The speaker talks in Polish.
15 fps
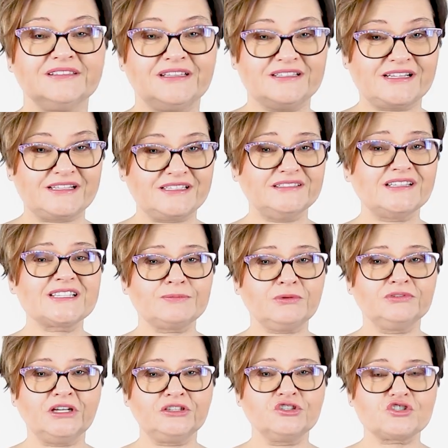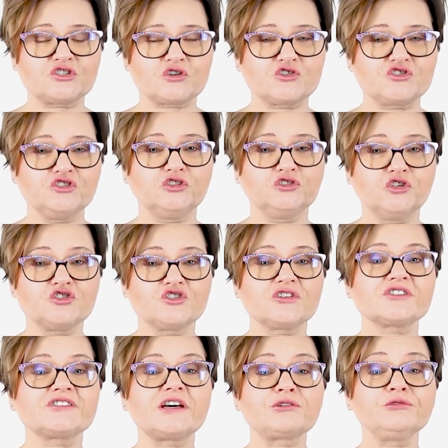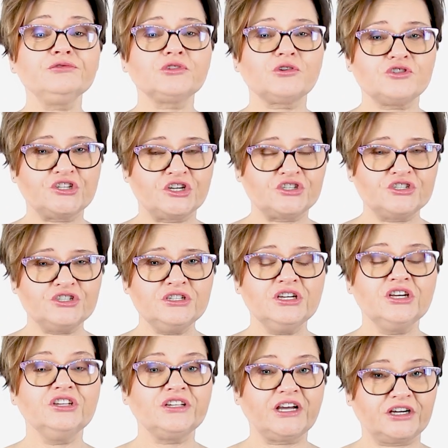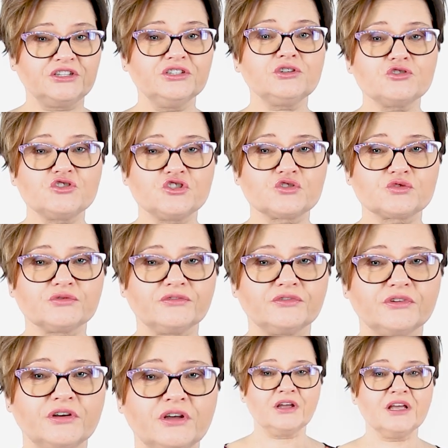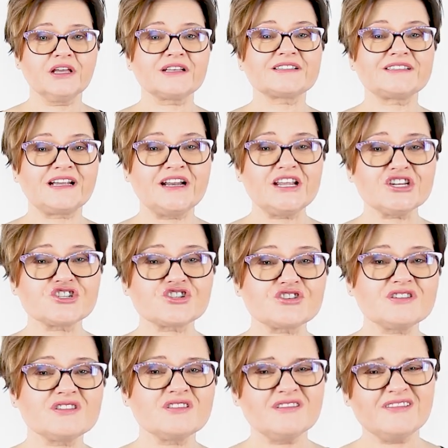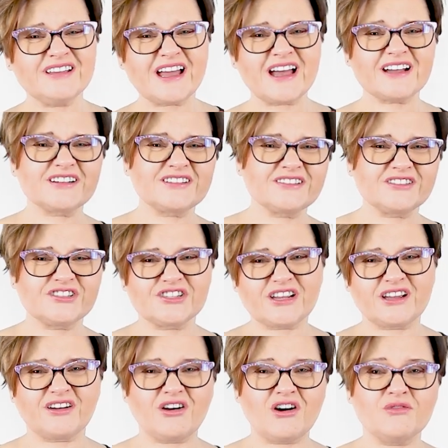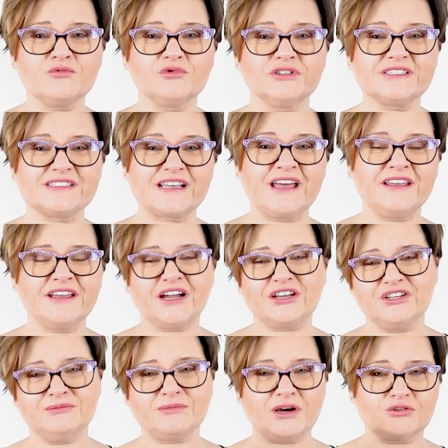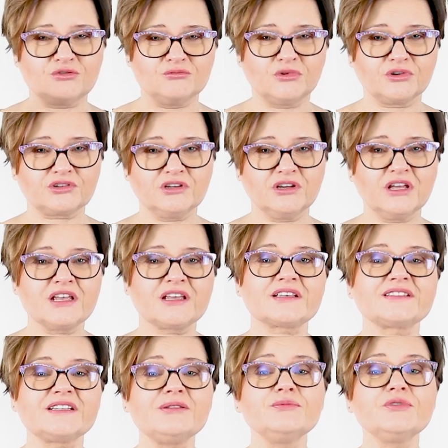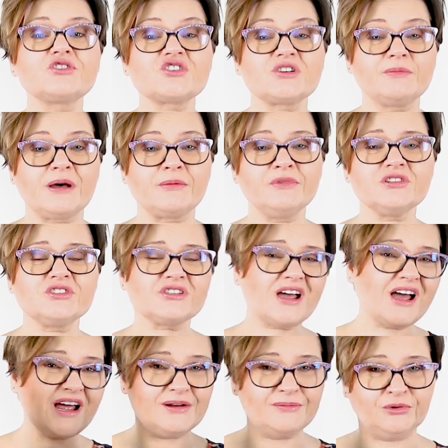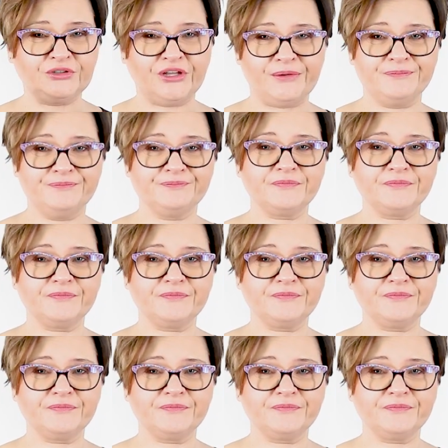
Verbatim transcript: Ta zasada spontaniczności dotyczy zarówno dzieci, jak i rodziców. Zależy, jak się komu chce, jaki ma humor. Zęby trzeba myć albo nie.